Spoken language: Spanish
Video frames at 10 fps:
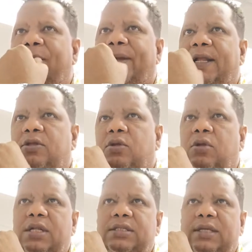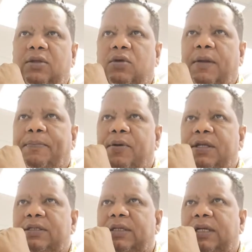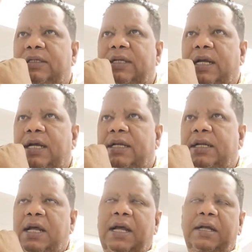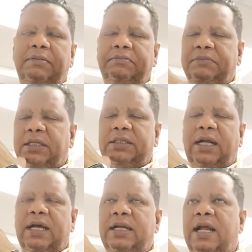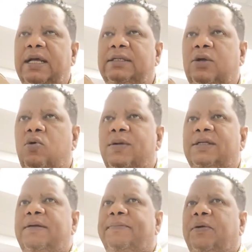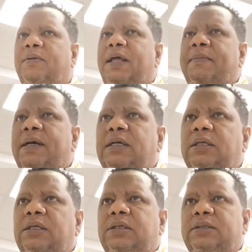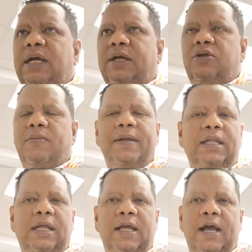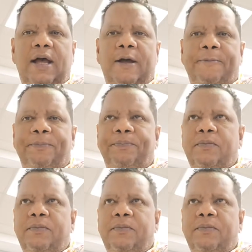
Para estos dos lanzadores puede ser que esa carrera, ese carreraje se cubra sin problema. O sea que yo me iría